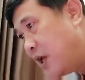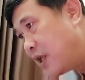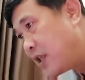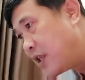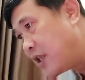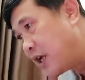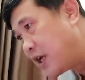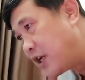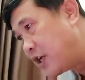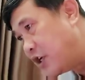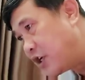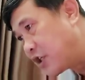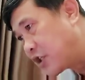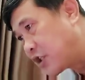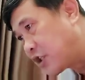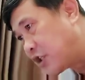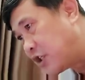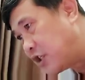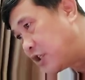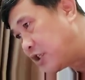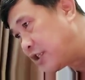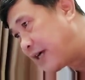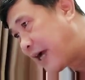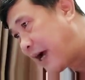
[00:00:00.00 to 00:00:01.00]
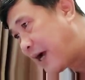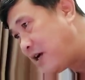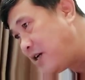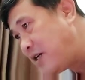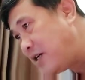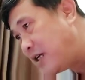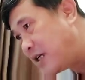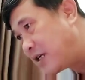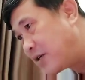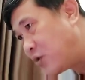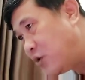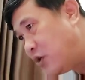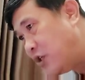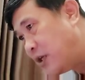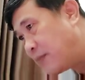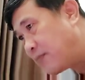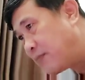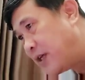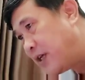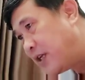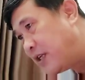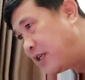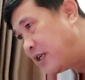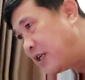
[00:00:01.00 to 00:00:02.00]
Nhận được sự khẳng định của Diệp
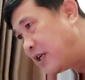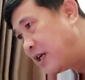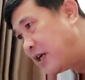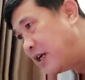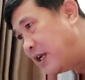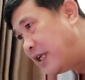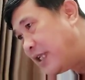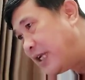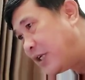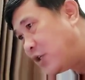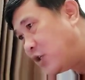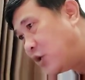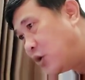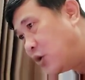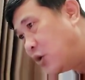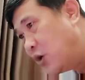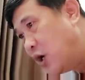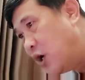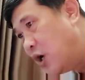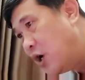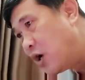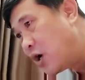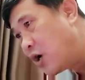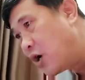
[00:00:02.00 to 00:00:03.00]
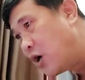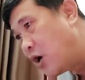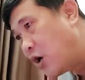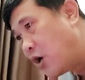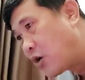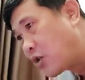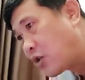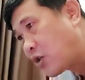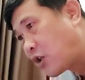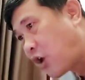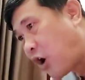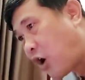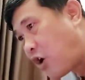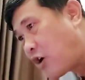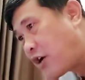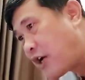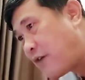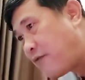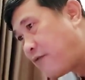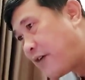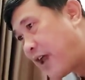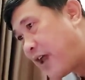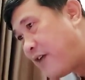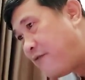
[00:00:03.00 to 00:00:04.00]
Thiên, Lý Thanh Du lộ tỏ
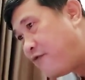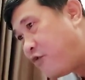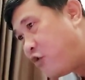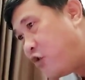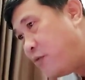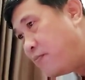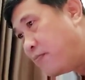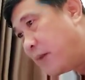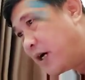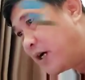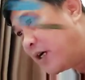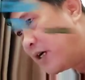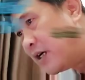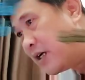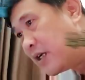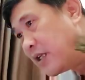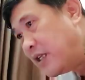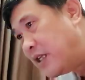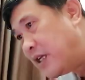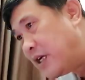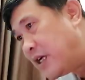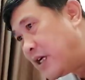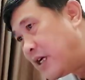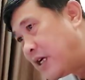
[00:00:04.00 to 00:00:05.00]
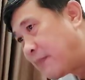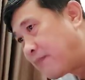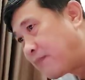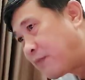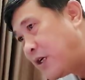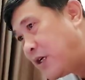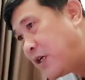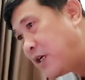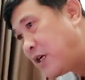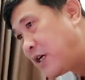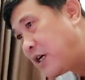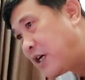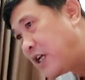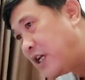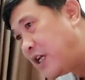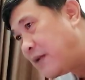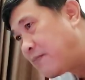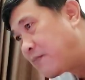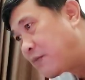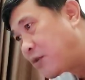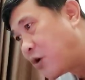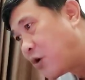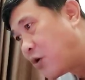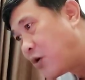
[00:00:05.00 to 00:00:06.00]
ra vẻ vui mừng nhưng lập tức
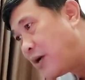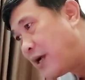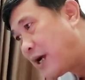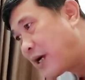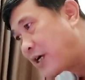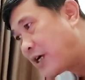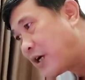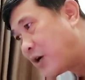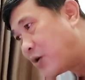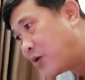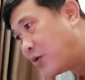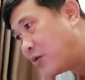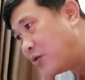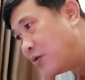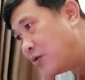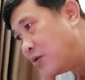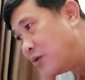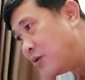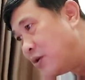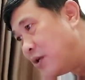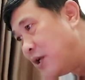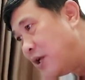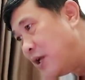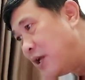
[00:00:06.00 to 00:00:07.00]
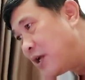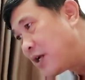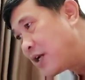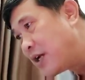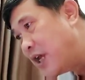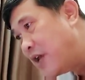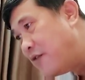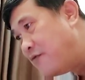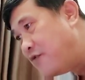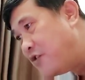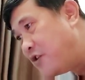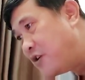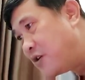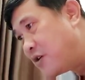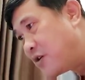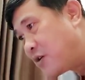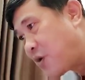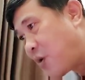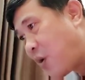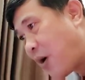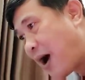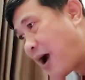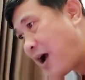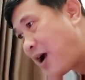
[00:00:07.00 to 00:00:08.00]
khiêm tốn lắc đầu. Đế vương
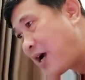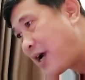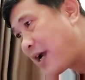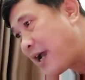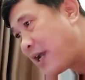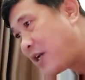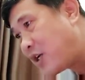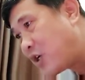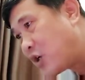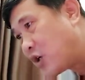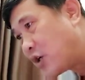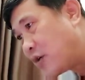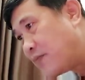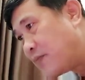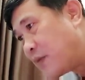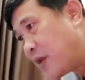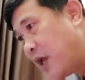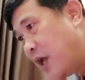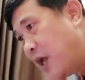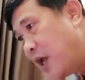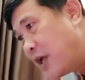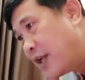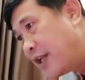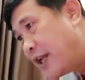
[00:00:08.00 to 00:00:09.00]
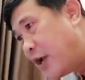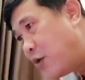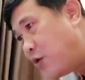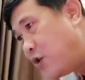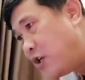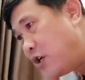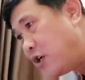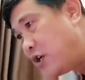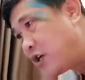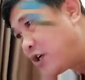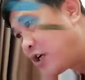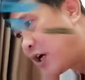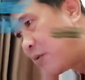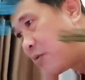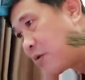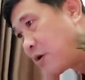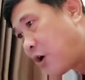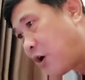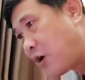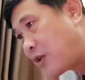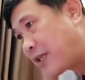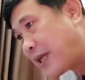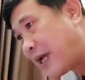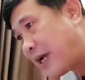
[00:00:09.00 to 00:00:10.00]
quá khen rồi, nếu như không
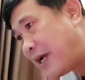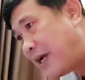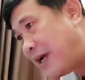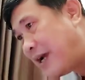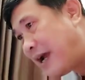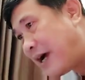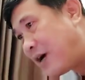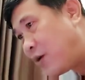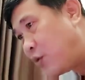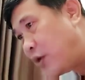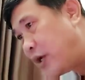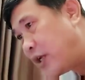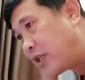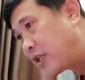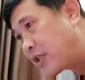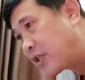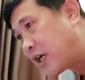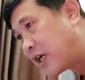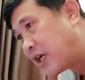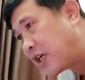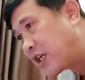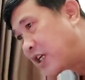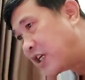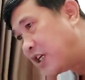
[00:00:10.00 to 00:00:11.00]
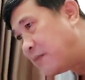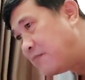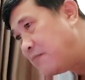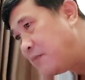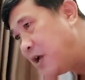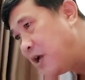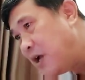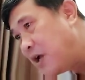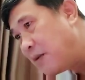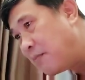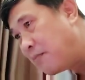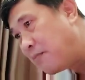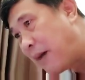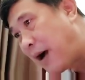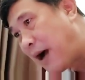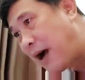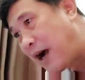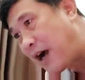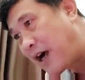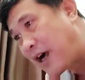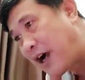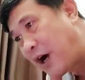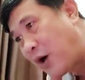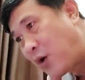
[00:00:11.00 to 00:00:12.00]
có thanh lang uyên thần kiếm
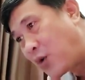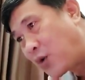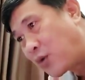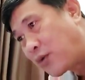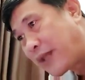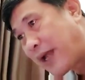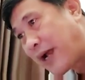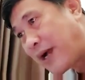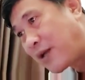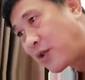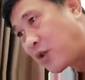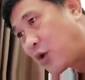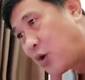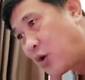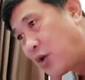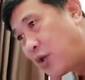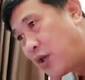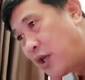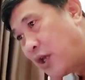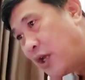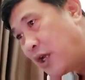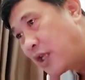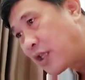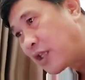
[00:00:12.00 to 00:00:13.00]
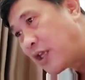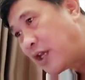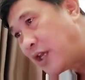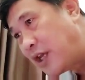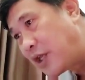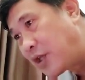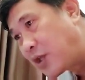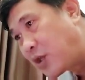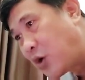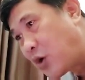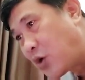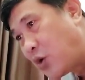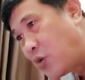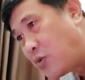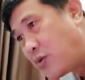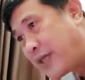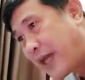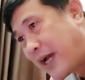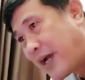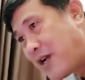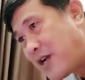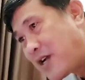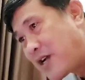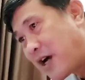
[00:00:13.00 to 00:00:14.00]
mà cậu tặng tôi thì tôi cũng
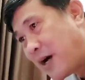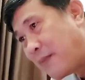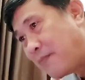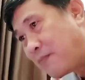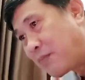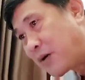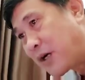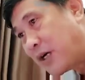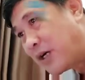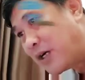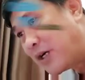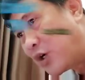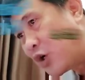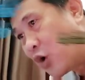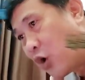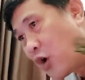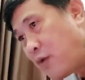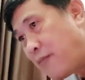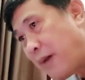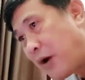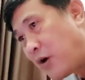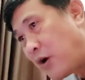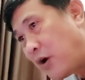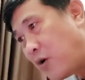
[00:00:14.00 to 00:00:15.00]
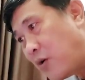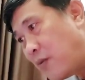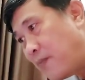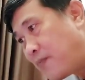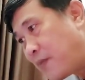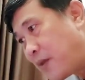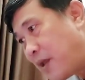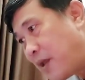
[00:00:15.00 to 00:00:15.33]
chẳng cầm cự nổi bao lâu.